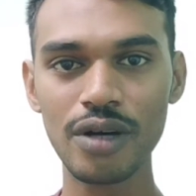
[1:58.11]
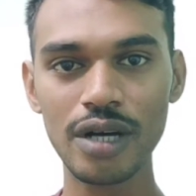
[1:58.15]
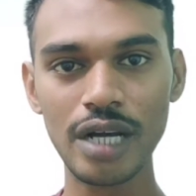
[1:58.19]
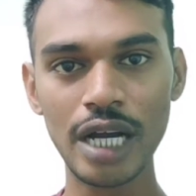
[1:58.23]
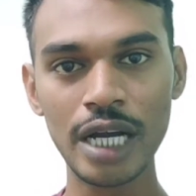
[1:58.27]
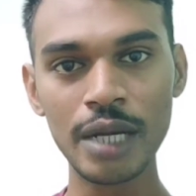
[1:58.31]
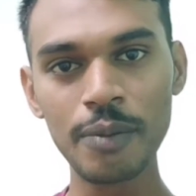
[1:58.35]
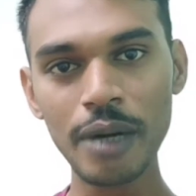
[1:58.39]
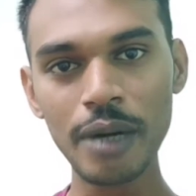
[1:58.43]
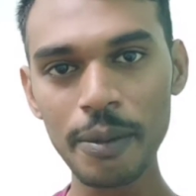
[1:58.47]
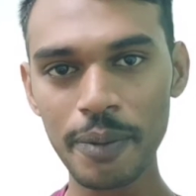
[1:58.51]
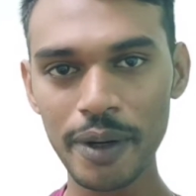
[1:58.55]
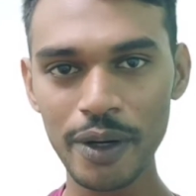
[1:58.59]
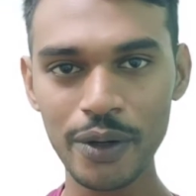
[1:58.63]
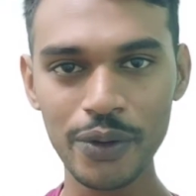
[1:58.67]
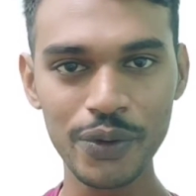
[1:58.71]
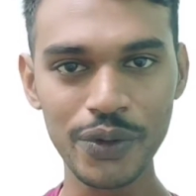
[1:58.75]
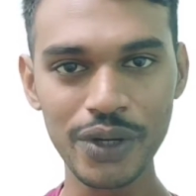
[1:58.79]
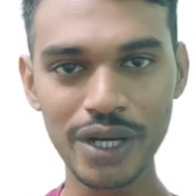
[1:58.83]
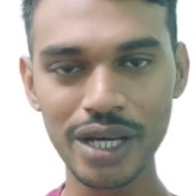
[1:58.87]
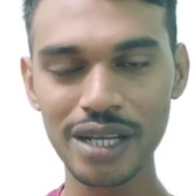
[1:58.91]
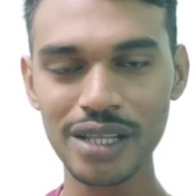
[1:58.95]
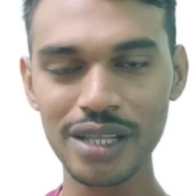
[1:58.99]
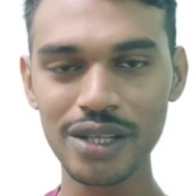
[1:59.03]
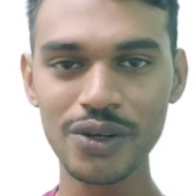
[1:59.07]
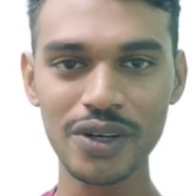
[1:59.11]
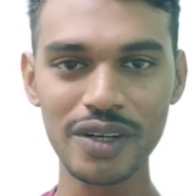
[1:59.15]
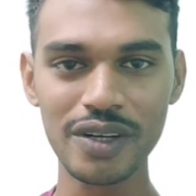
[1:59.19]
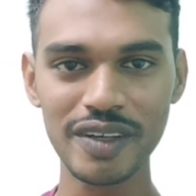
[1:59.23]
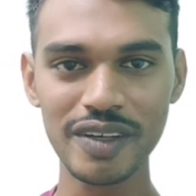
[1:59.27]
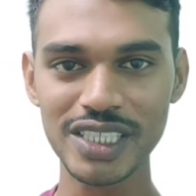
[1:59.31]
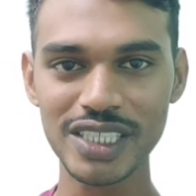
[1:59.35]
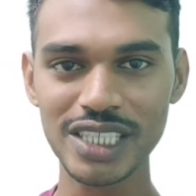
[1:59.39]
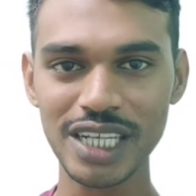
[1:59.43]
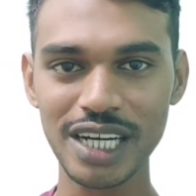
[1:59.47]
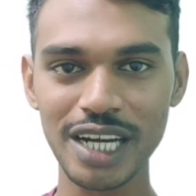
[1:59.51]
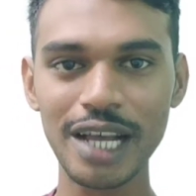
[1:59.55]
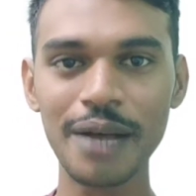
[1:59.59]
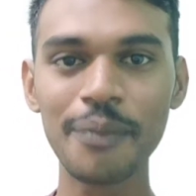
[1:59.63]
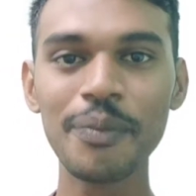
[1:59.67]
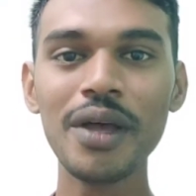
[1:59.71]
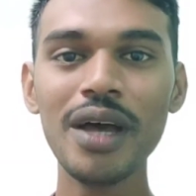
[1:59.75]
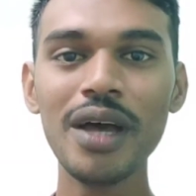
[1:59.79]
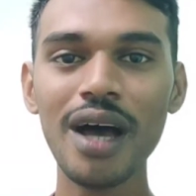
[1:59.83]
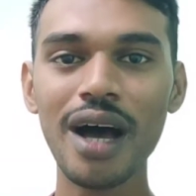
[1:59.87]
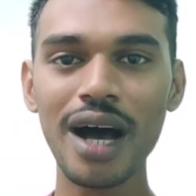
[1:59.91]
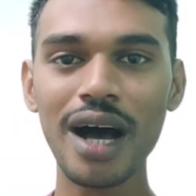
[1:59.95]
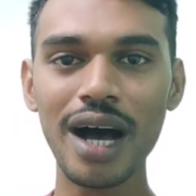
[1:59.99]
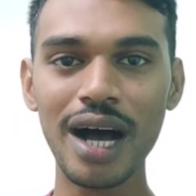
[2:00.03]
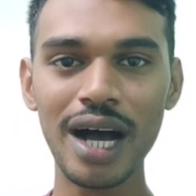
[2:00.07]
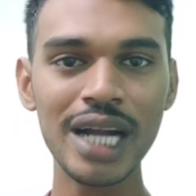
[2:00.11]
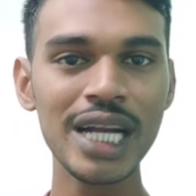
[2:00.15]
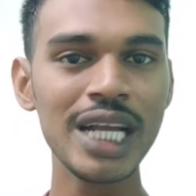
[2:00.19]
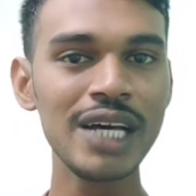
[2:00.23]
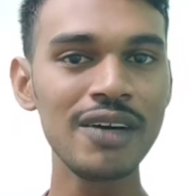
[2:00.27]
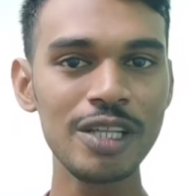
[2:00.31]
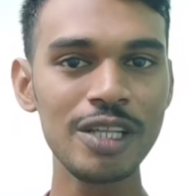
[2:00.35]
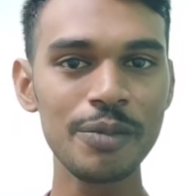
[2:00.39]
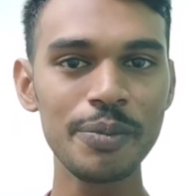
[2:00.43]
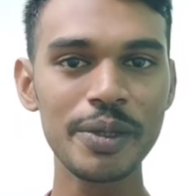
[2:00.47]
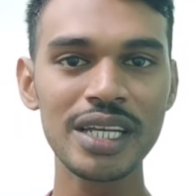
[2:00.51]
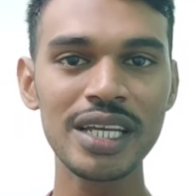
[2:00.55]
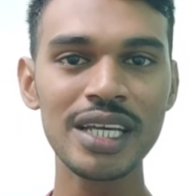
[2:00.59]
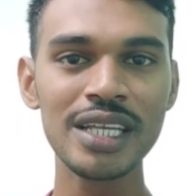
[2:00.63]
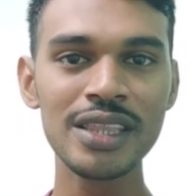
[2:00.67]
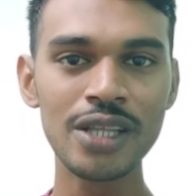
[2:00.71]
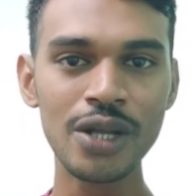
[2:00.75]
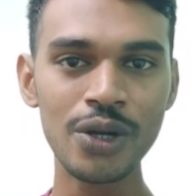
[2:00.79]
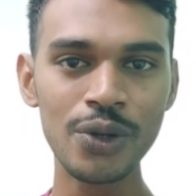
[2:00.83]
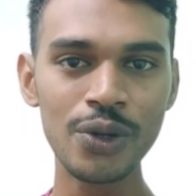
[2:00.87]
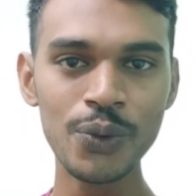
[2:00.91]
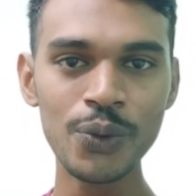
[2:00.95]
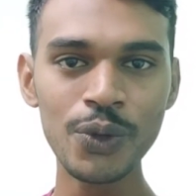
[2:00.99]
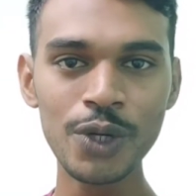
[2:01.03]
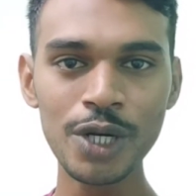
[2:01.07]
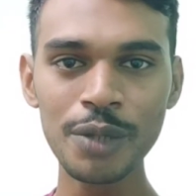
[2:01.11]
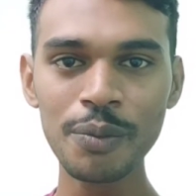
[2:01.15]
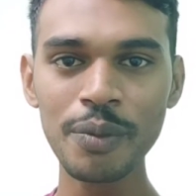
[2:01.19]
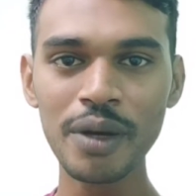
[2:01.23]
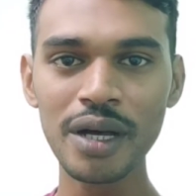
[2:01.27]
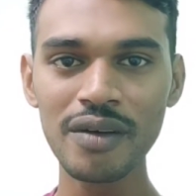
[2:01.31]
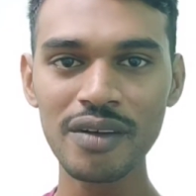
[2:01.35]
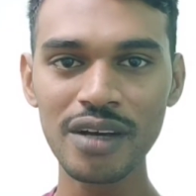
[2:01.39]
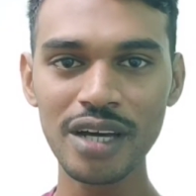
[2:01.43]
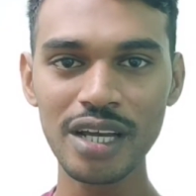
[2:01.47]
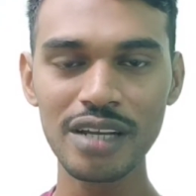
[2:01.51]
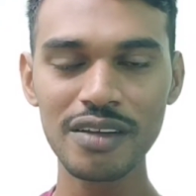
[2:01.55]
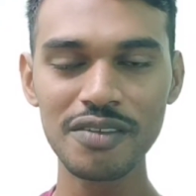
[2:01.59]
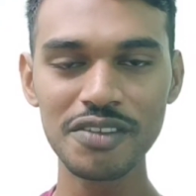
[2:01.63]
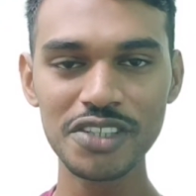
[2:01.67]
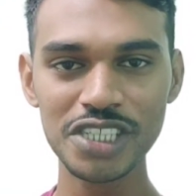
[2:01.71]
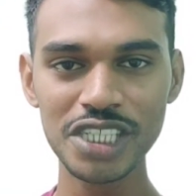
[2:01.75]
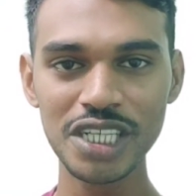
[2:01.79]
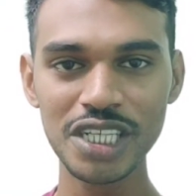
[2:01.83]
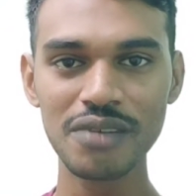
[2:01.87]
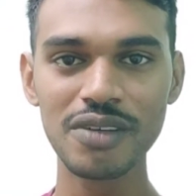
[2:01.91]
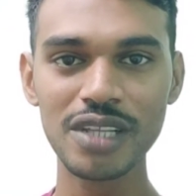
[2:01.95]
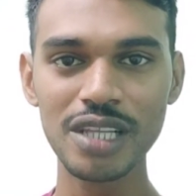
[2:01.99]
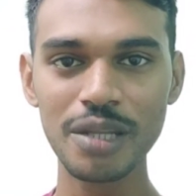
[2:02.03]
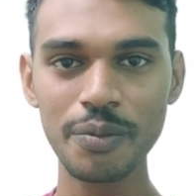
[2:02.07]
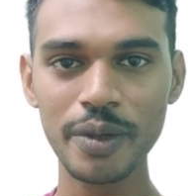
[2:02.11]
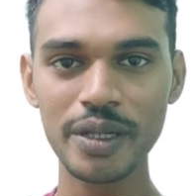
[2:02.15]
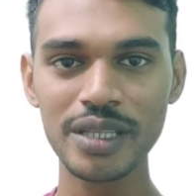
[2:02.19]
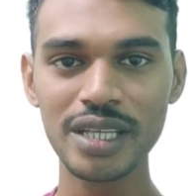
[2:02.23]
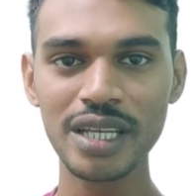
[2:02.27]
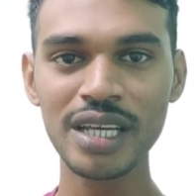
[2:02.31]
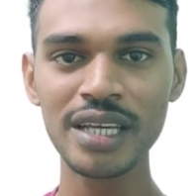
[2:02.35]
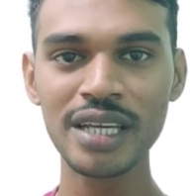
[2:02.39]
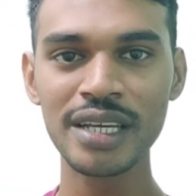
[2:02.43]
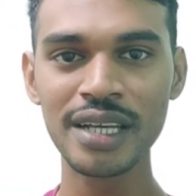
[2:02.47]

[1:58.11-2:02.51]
அன்பளிப்பாக கொடுக்குறதுன்னு கூட வச்சுக்கலாம் ஆனால் வந்து பார்த்தீங்கன்னா இந்த நூறுரூபாங்கிற விஷயம் வந்து பார்த்தீங்கன்னா